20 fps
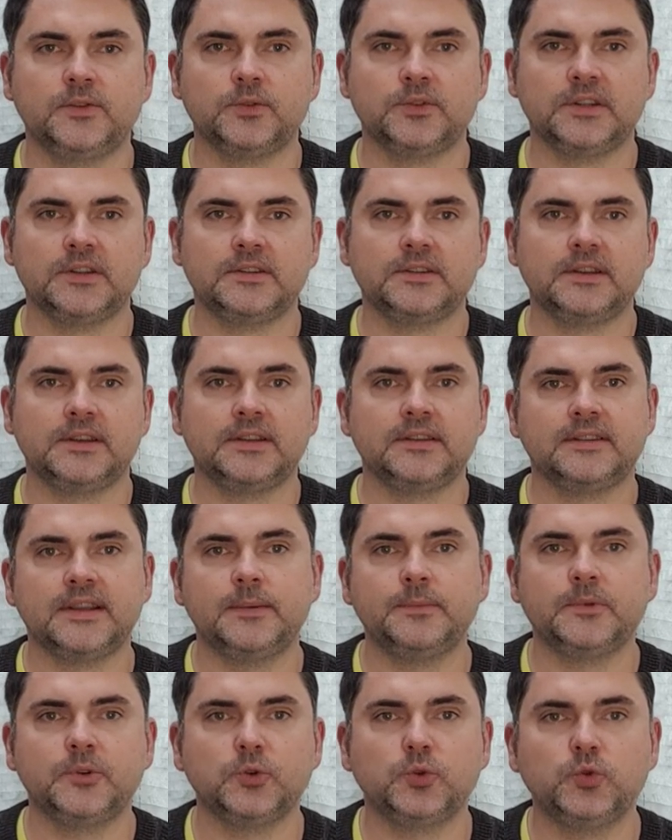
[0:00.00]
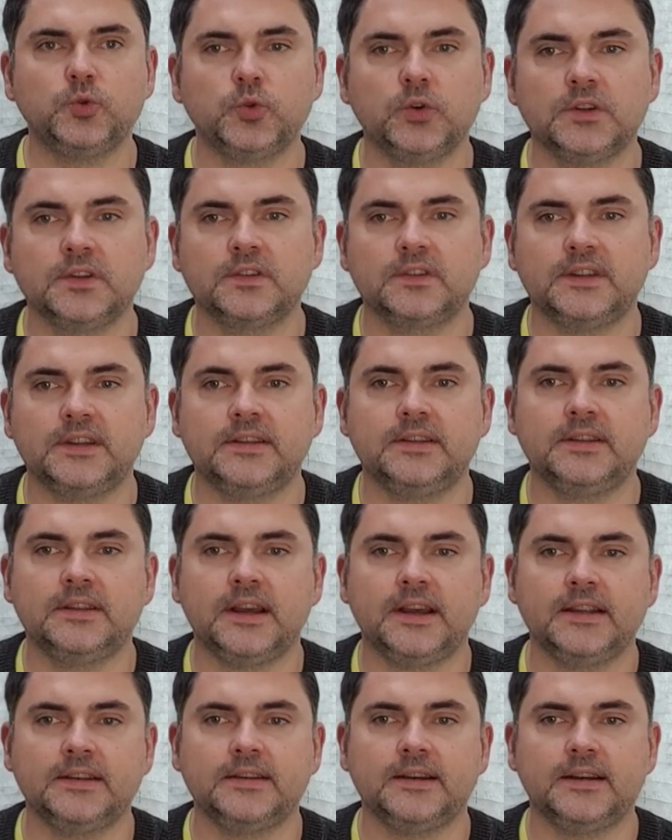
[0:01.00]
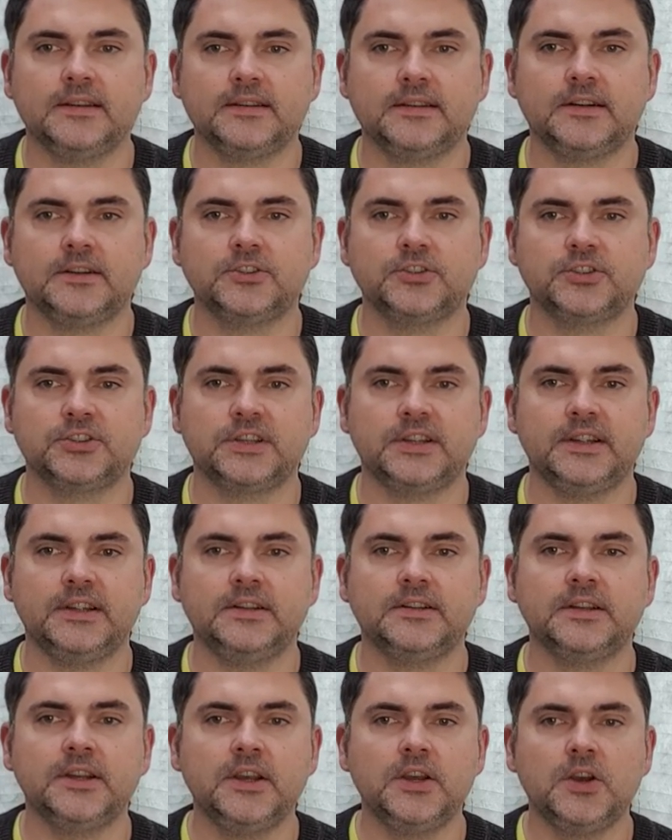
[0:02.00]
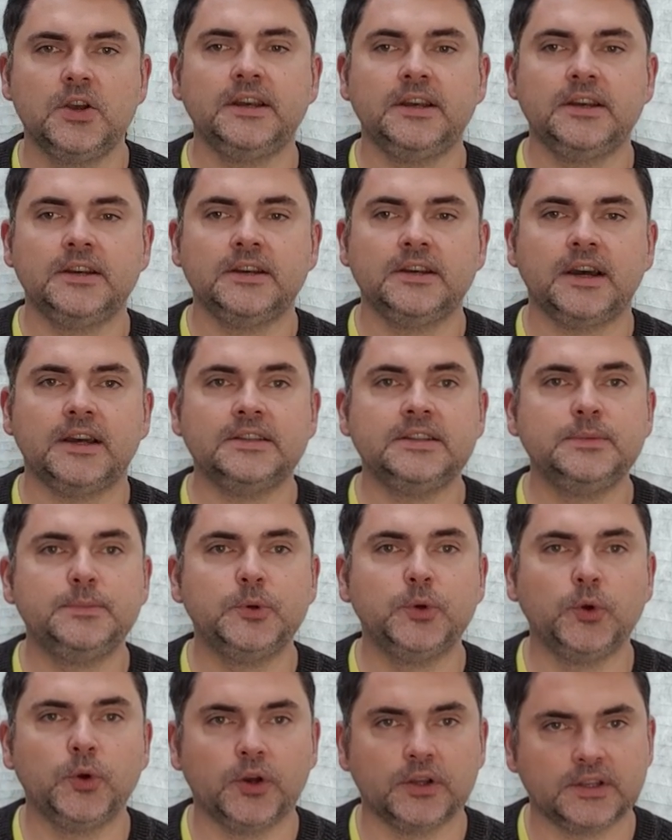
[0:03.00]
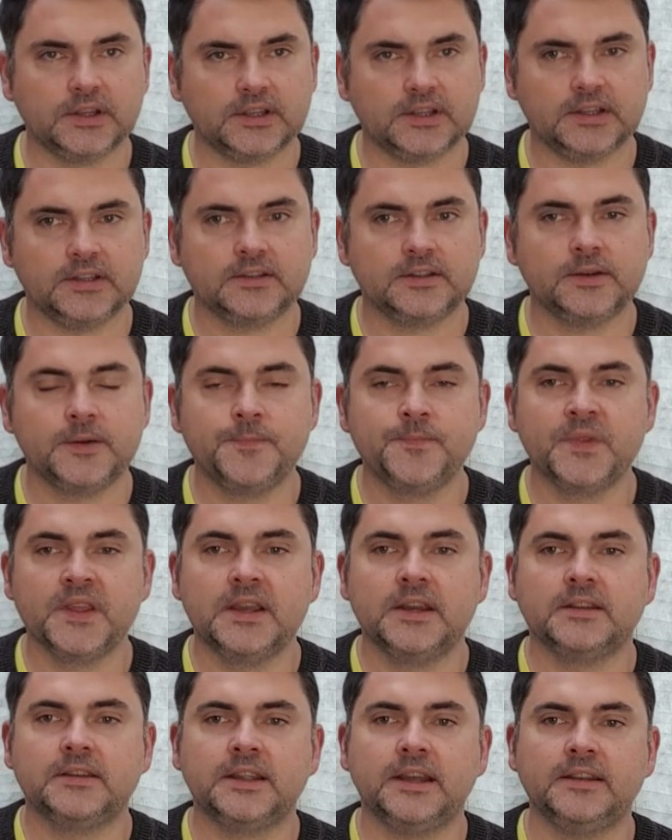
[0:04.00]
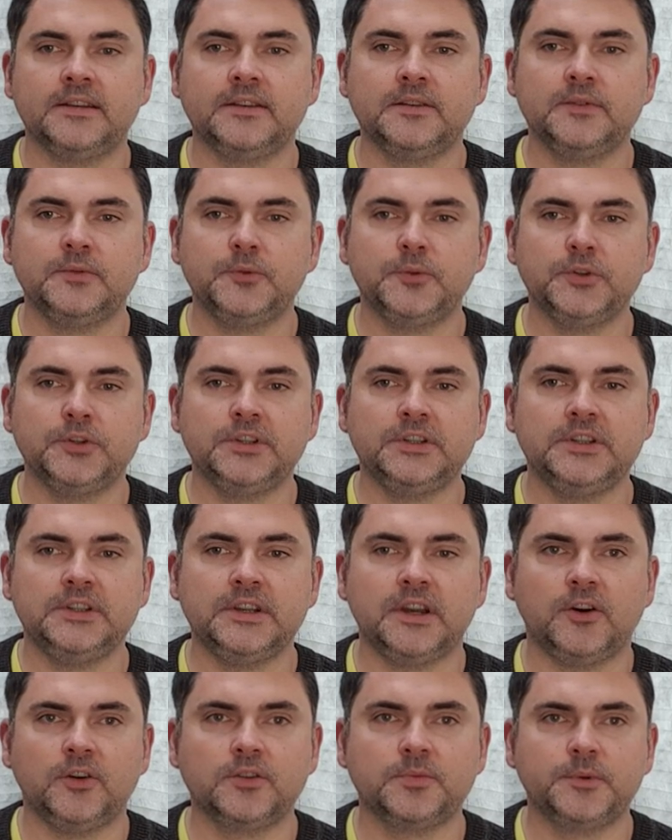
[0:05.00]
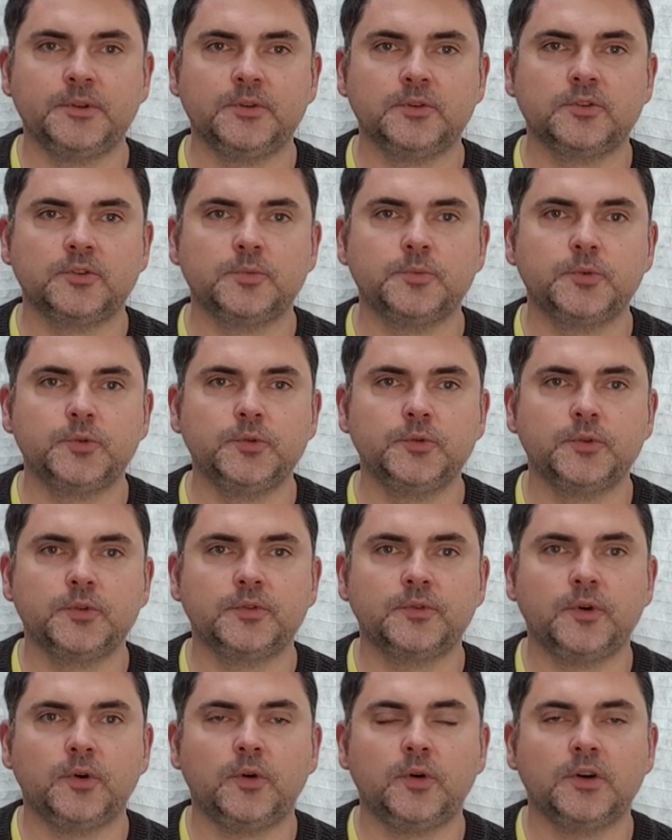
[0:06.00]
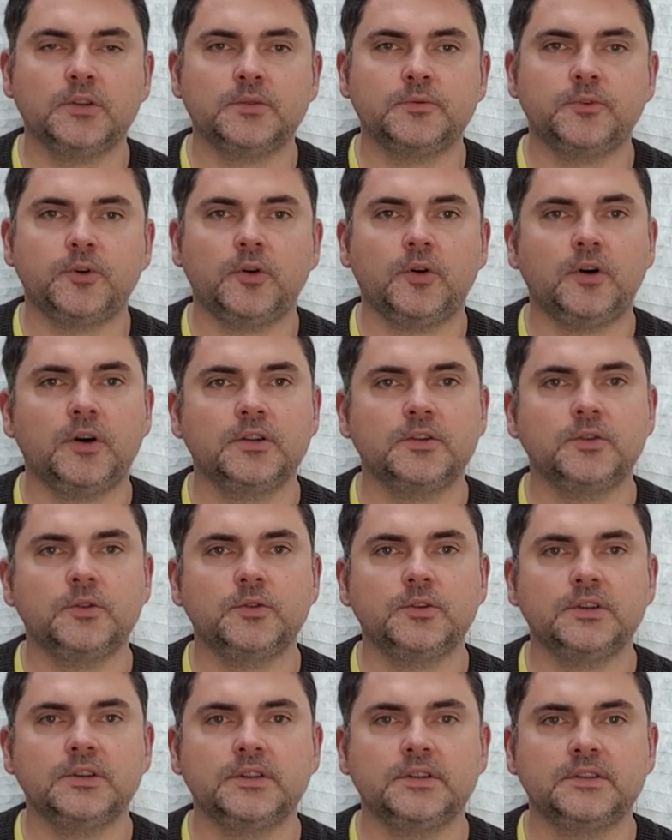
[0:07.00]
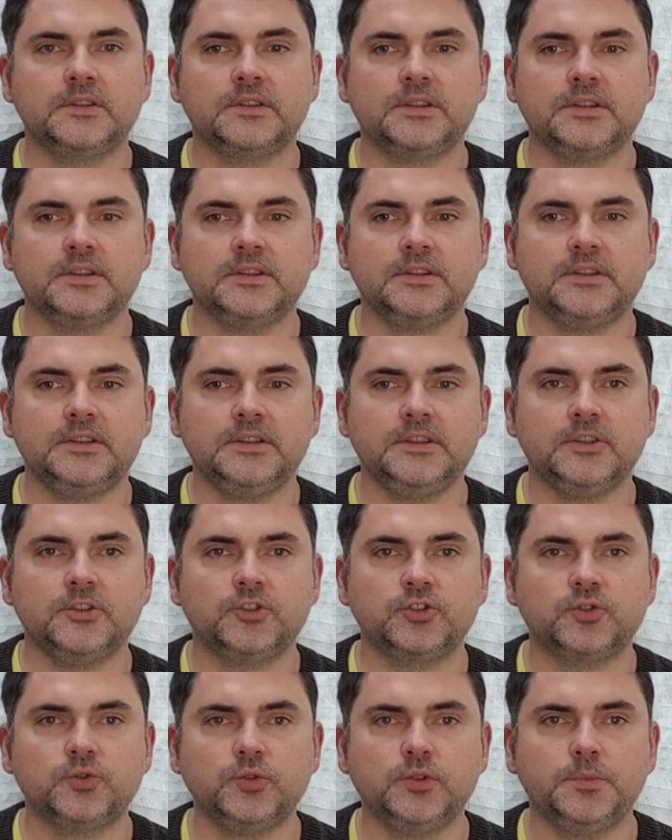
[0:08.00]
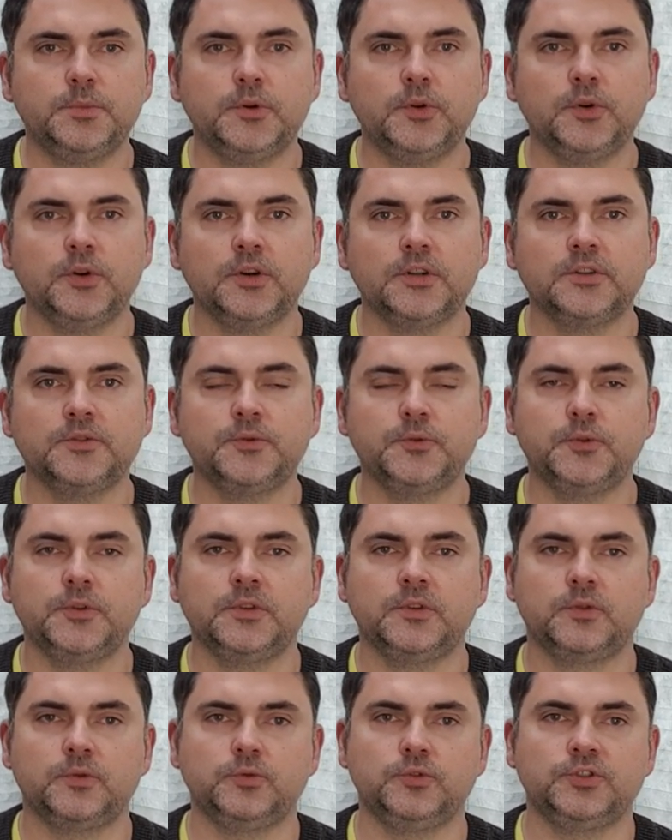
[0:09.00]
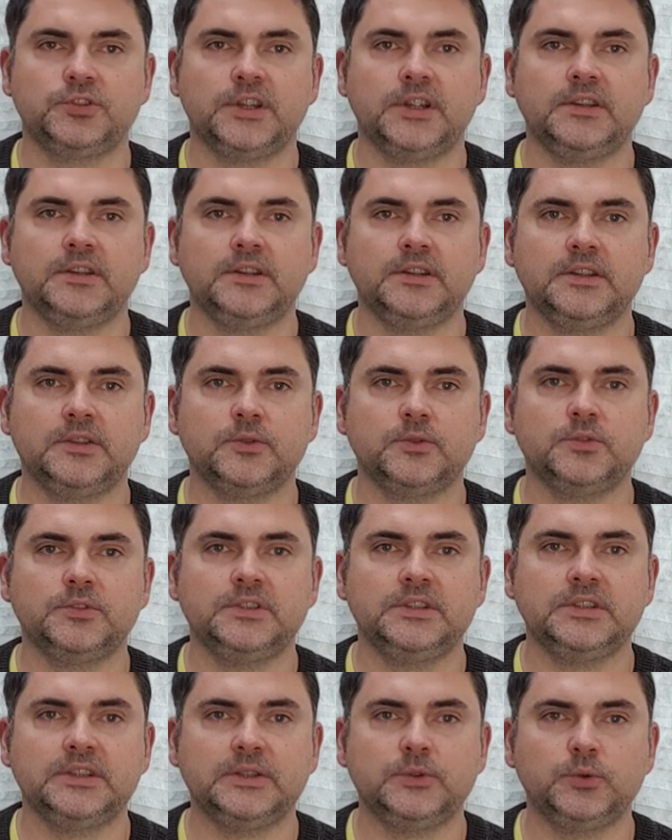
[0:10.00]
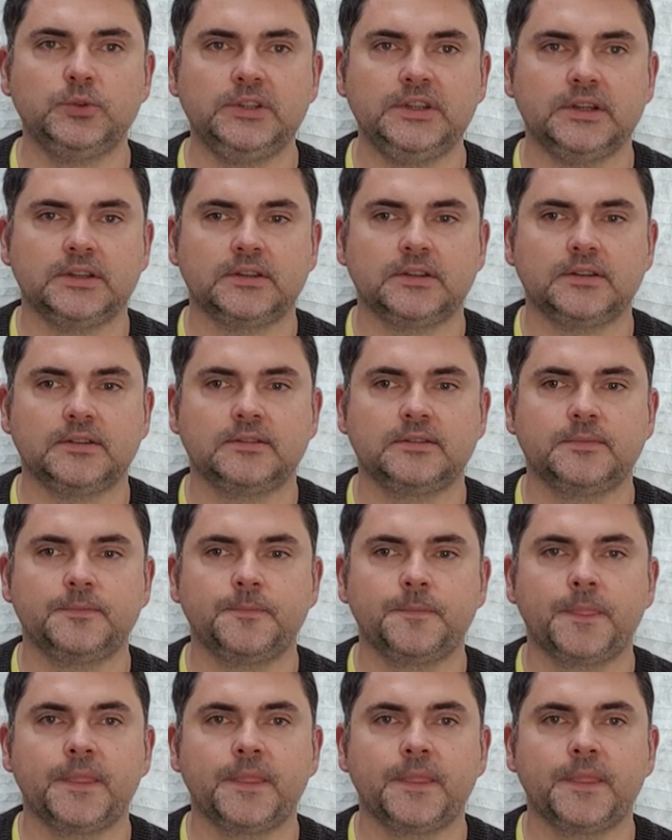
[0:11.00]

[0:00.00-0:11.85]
sodass der gesamte Kurs dann einen Antrag stellt an die Behörde geht. Denn für die Ausbildungs- und Prüfungsverordnung ist die Schulbehörde für zuständig und die reguliert das.